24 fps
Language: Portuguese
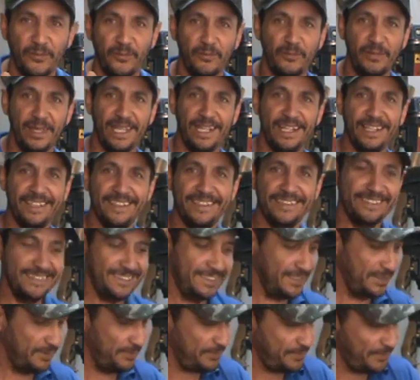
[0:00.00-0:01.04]
Beleza?
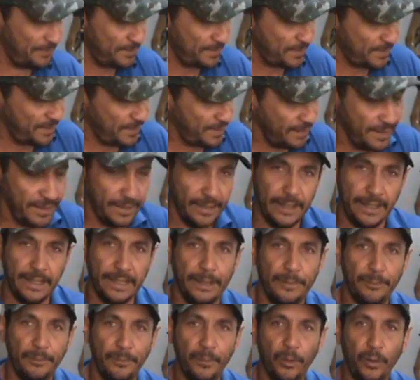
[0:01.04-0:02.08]

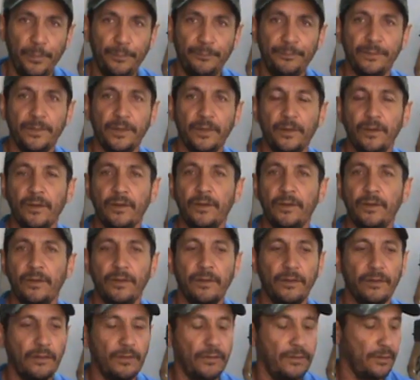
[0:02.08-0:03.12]
Bom
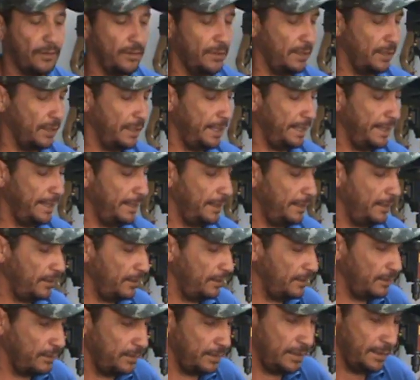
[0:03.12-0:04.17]
é,
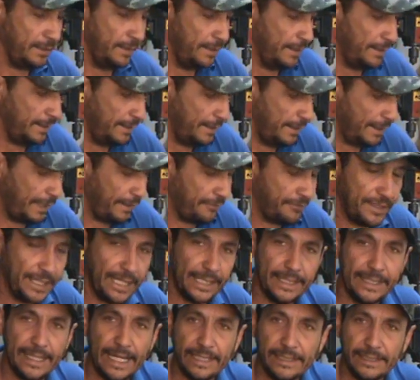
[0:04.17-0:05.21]
A
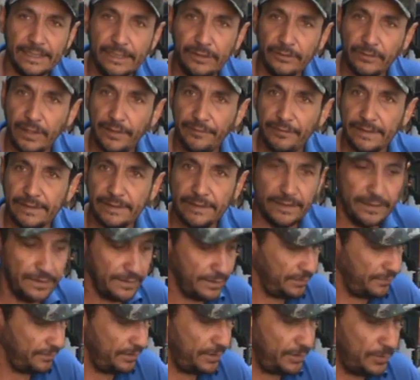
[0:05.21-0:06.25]
finalidade de eu estar fazendo
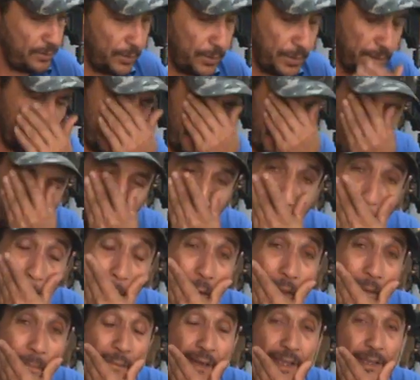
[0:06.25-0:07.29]
esse vídeo hoje
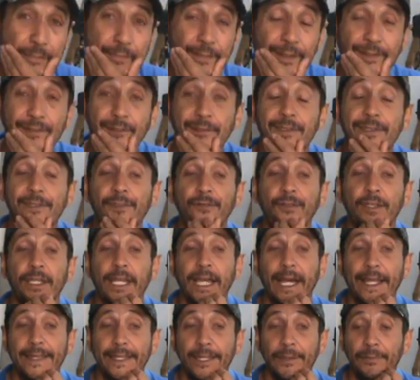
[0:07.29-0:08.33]
É mais para
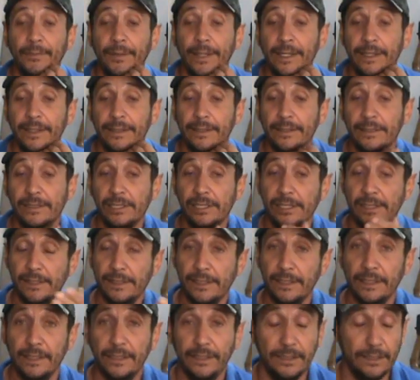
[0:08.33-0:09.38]
justificar também e
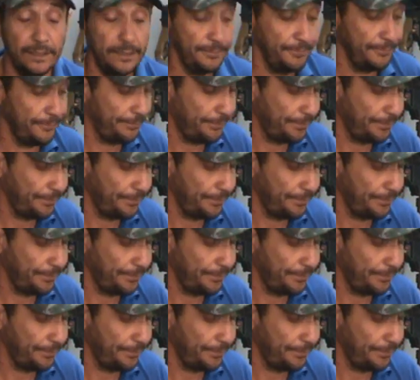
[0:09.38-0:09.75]
dizer que